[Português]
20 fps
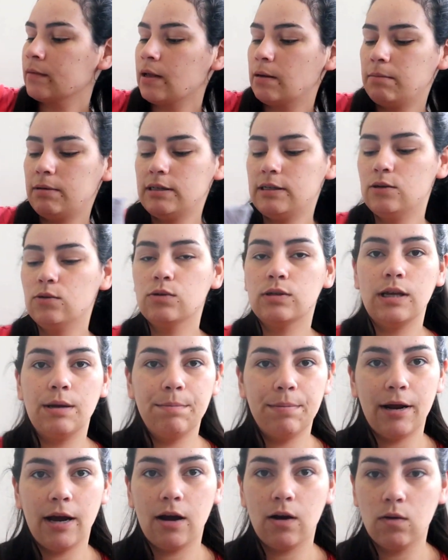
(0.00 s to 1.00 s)
Mas eu usei
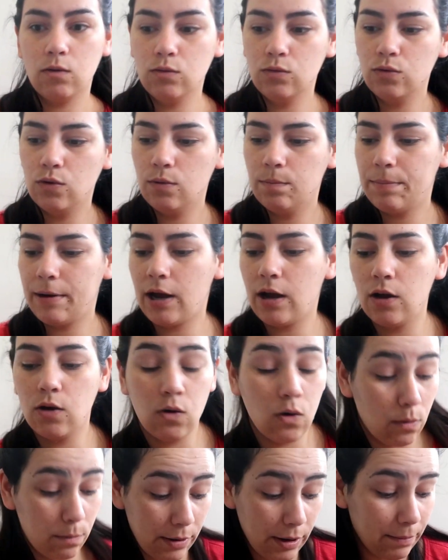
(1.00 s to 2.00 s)
pra, o, pra
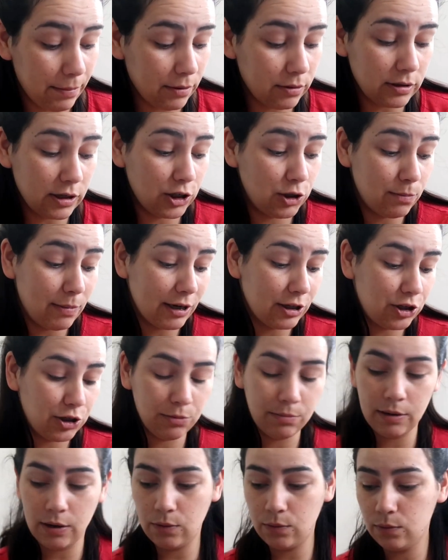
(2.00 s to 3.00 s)
comprei pra usar de
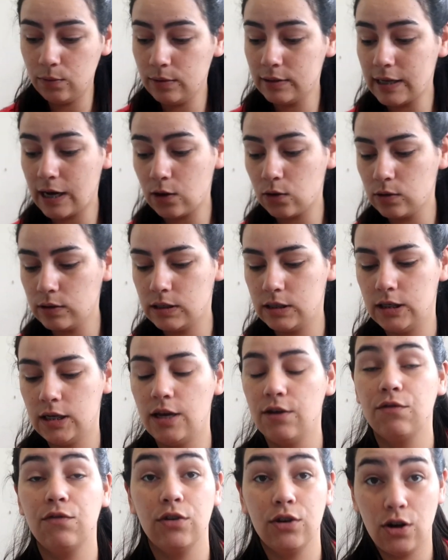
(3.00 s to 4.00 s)
batimão na
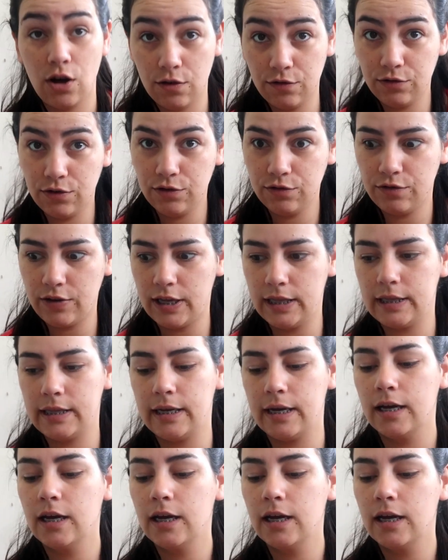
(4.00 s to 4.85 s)
cozinha e foi R$ 9,90.